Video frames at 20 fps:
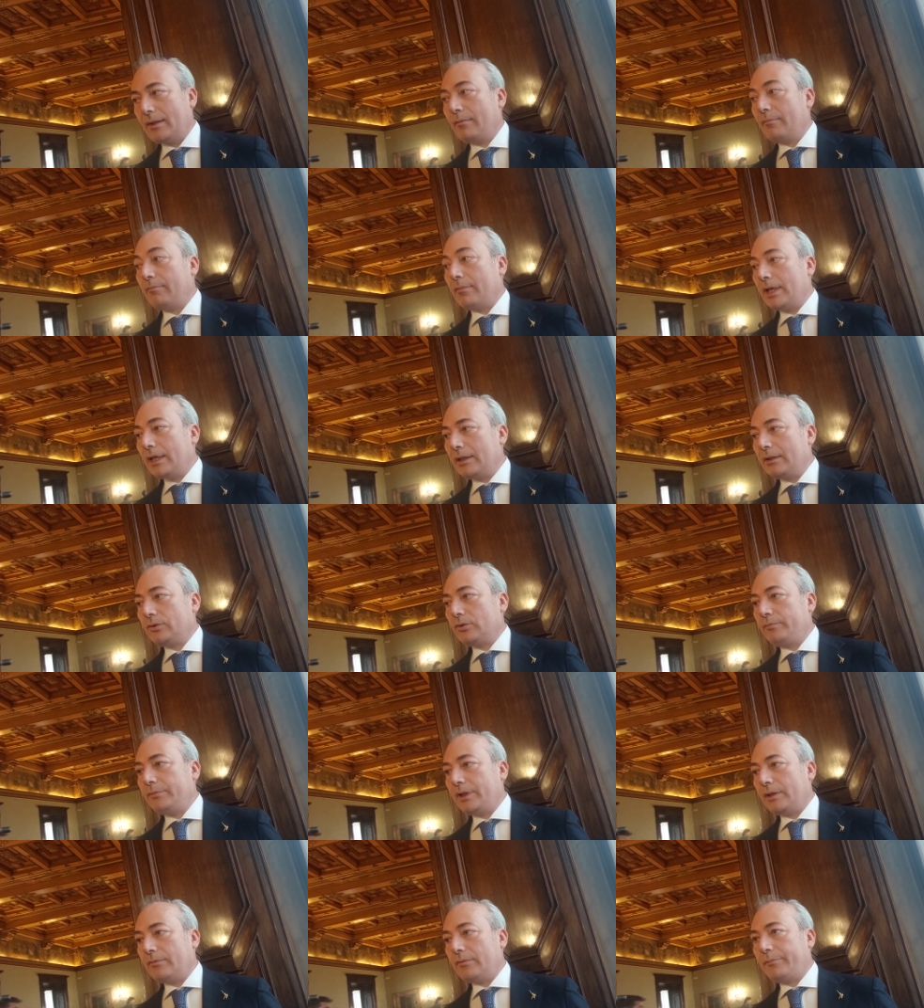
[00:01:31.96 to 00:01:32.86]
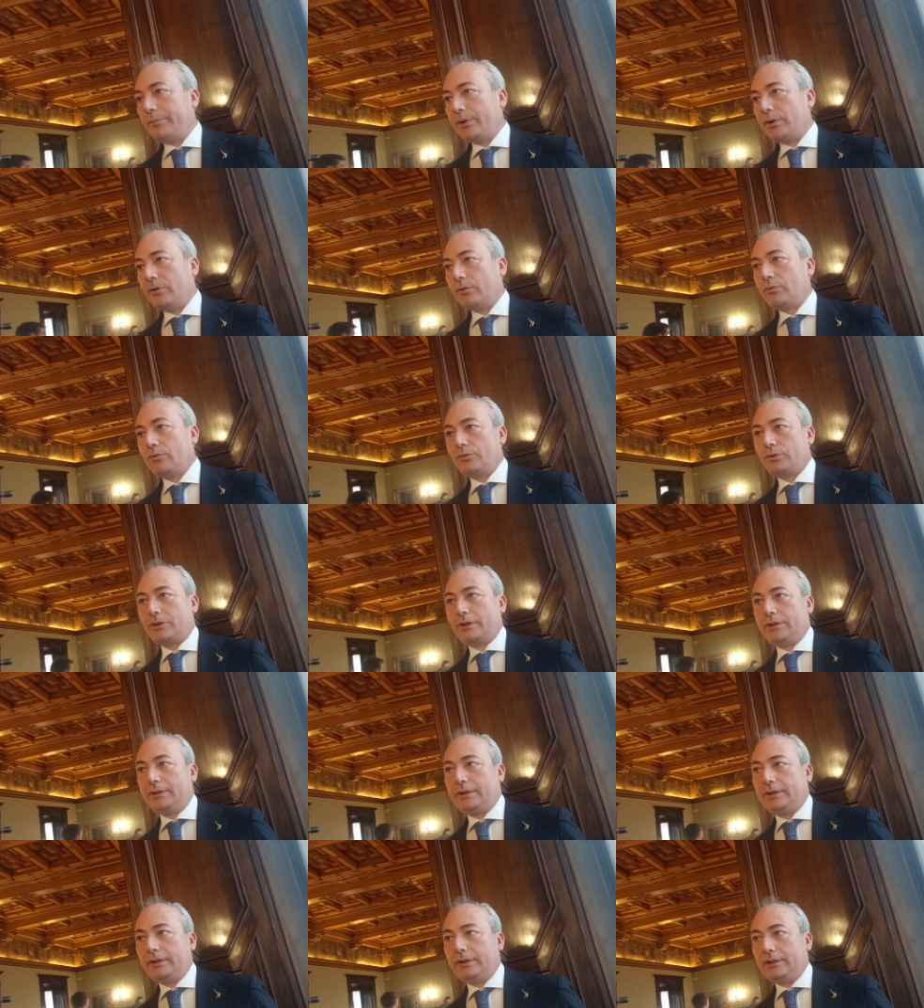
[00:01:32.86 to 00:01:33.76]
ma dobbiamo però
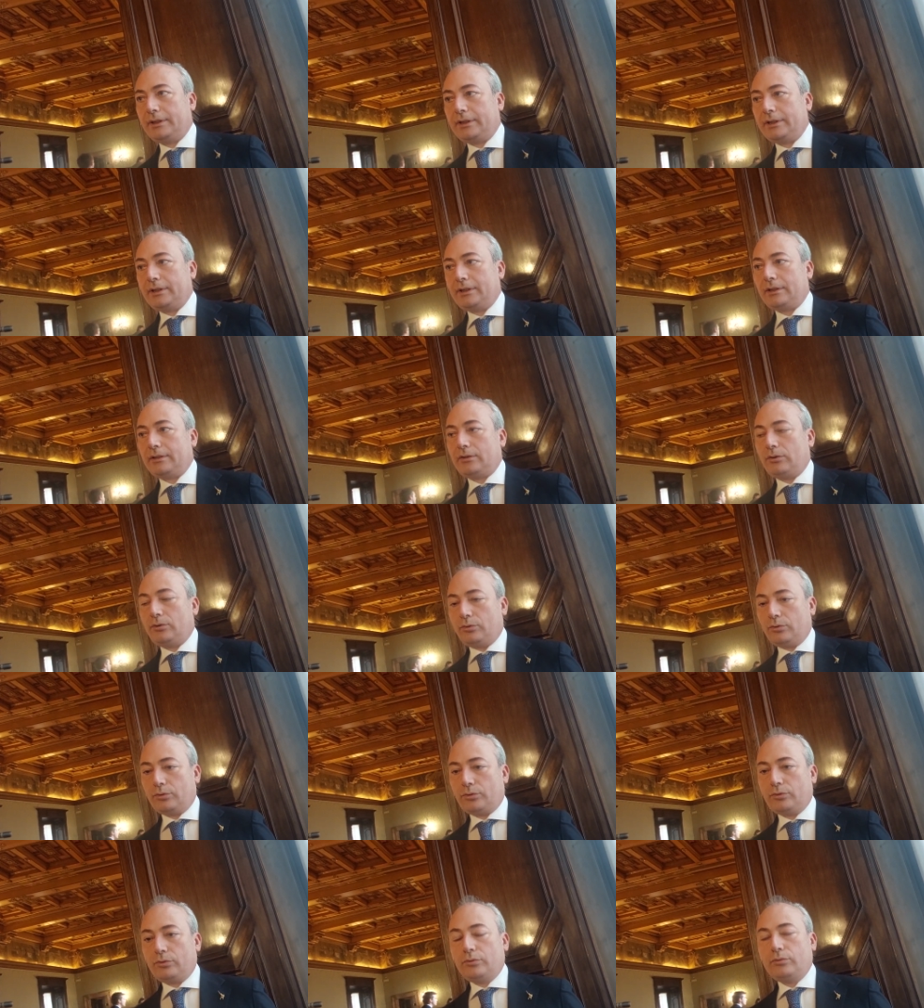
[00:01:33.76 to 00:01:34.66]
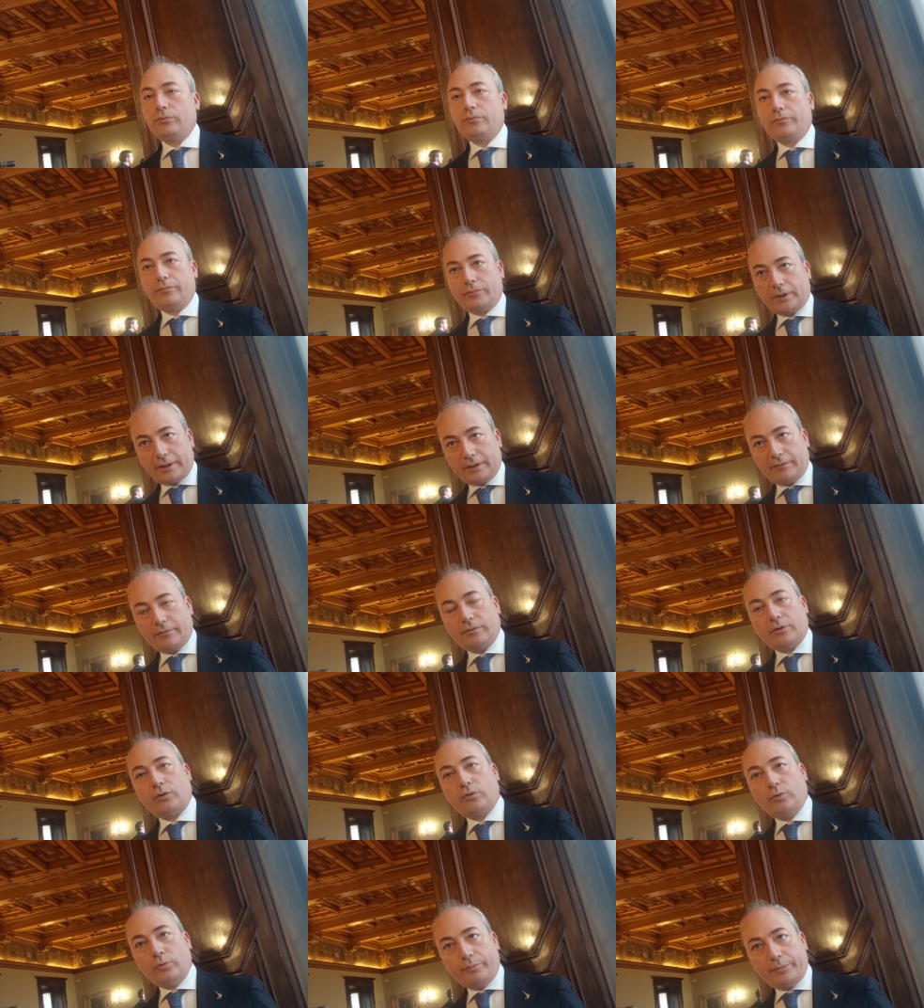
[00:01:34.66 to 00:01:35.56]
consentire loro un
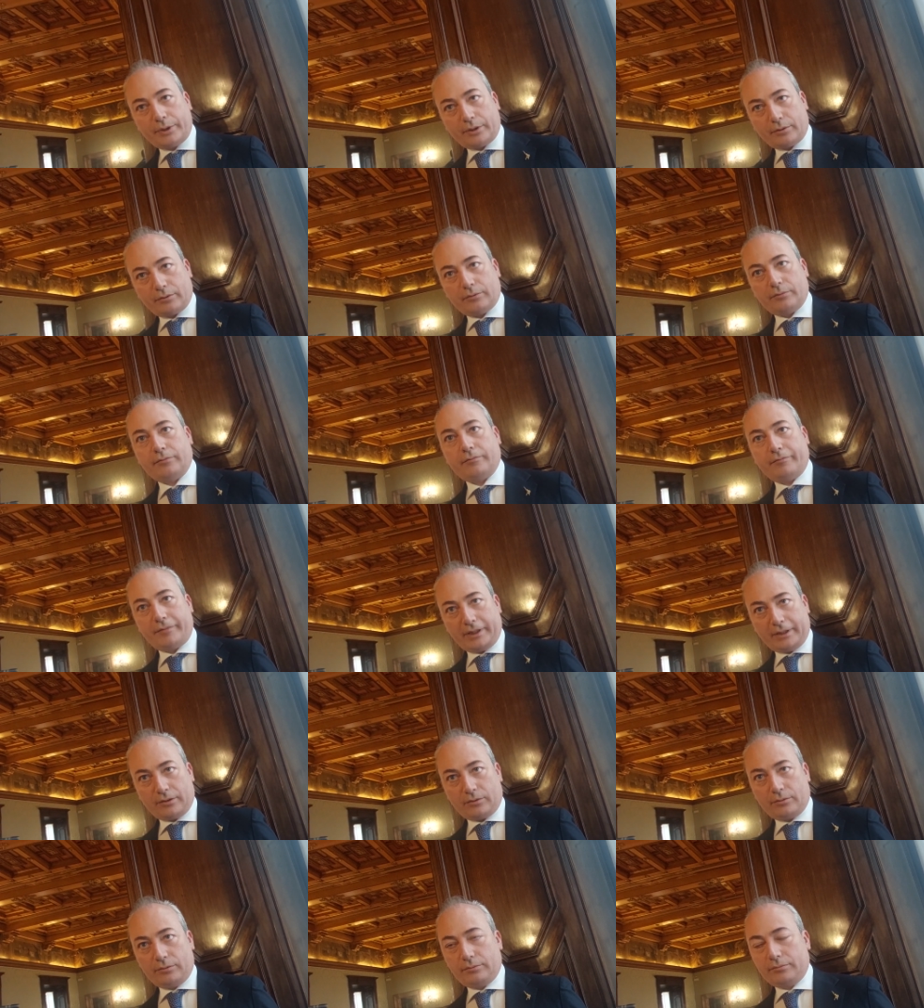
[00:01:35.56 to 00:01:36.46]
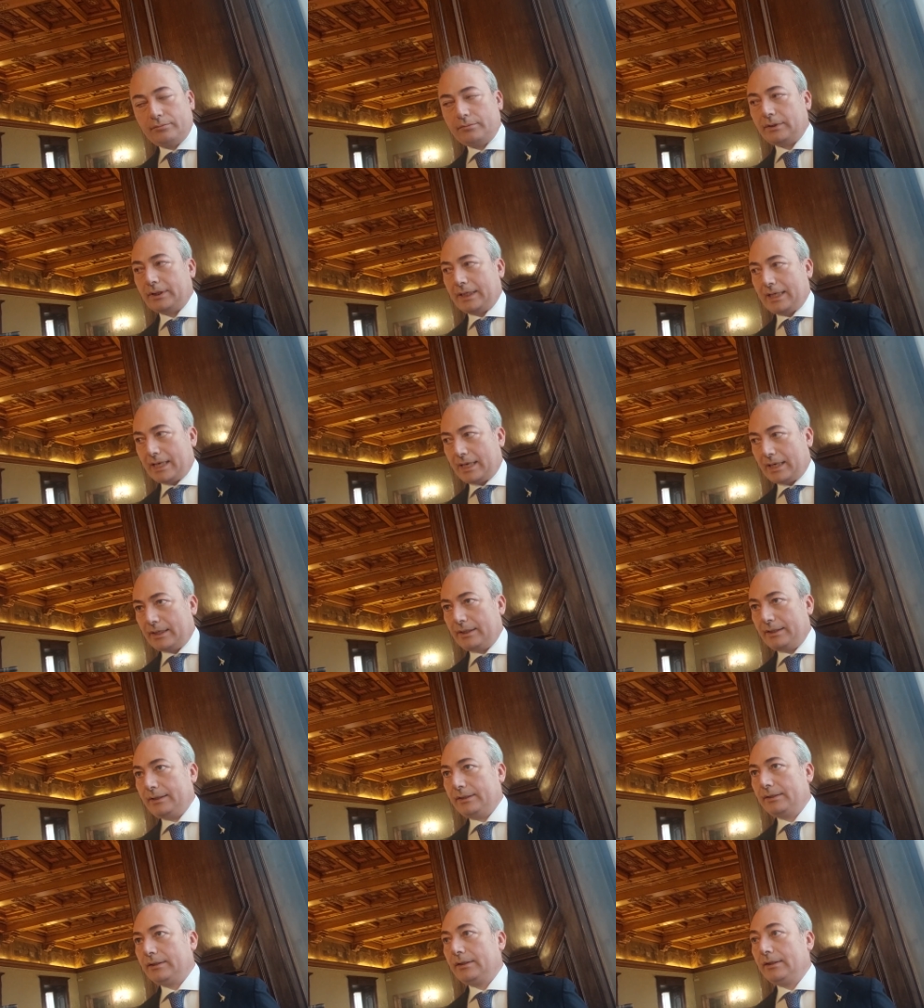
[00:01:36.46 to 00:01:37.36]
recupero vero,
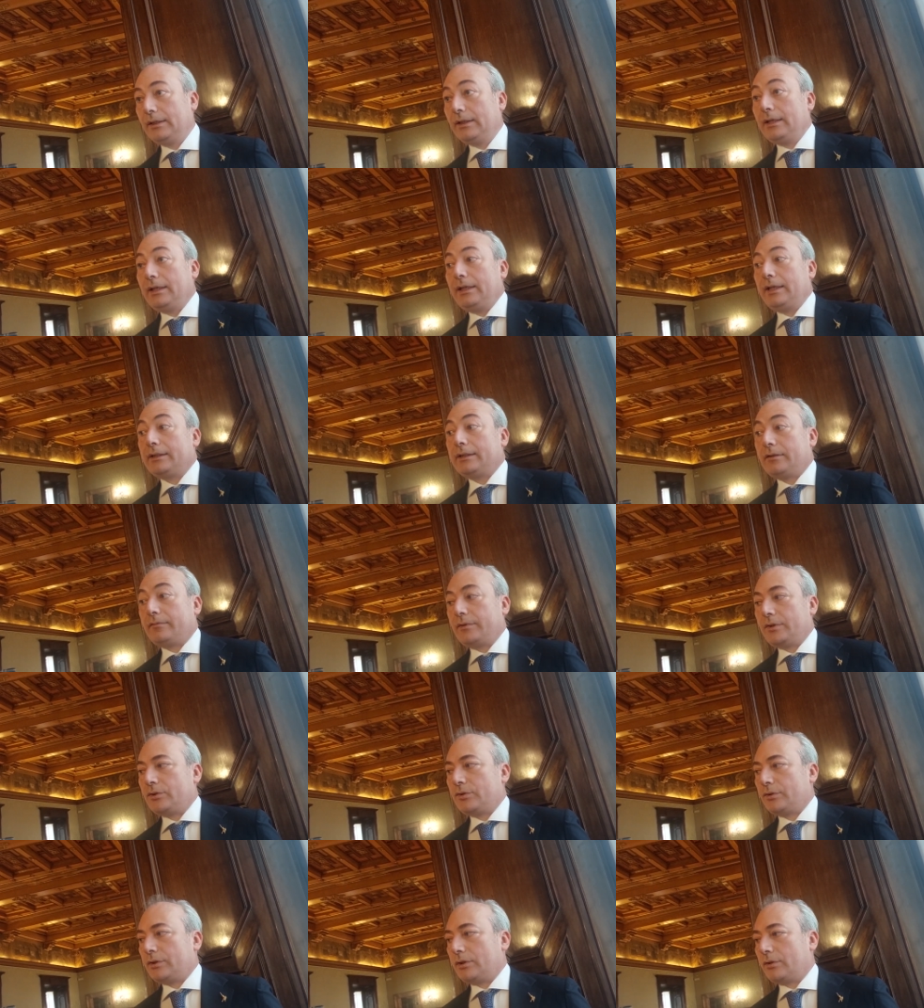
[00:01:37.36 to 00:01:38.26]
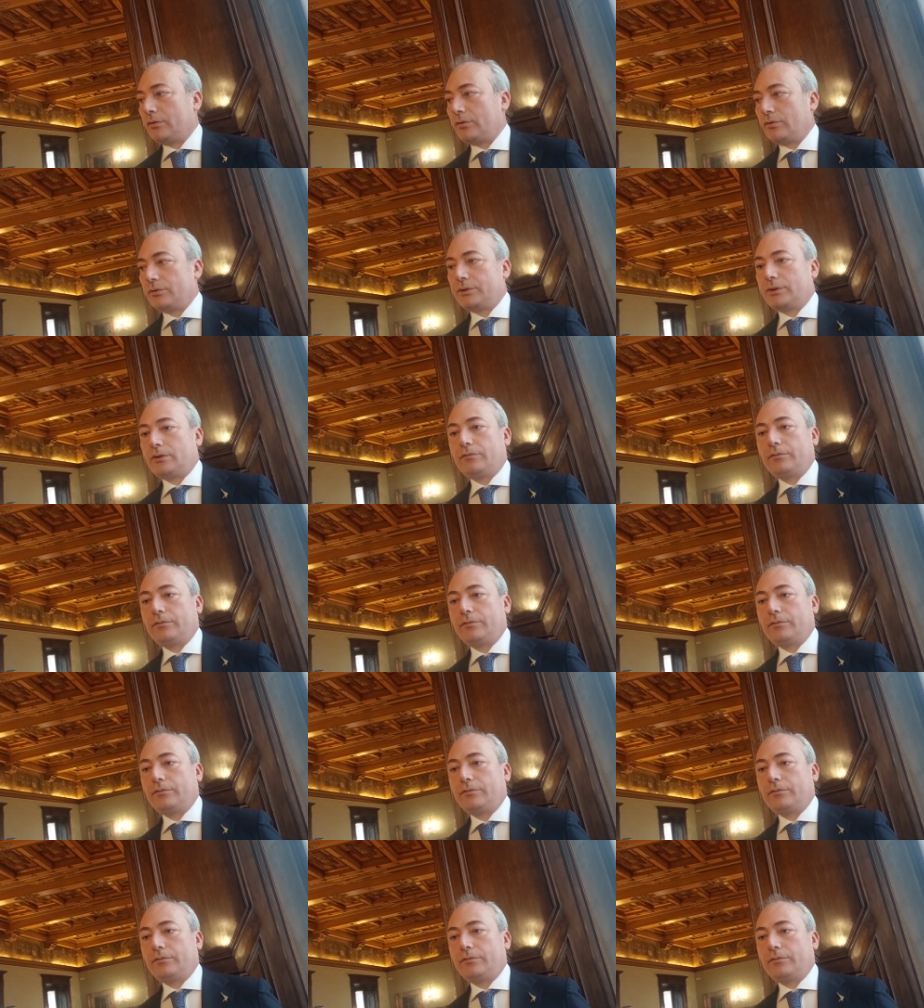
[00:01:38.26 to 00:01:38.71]
reale e attraverso che cosa?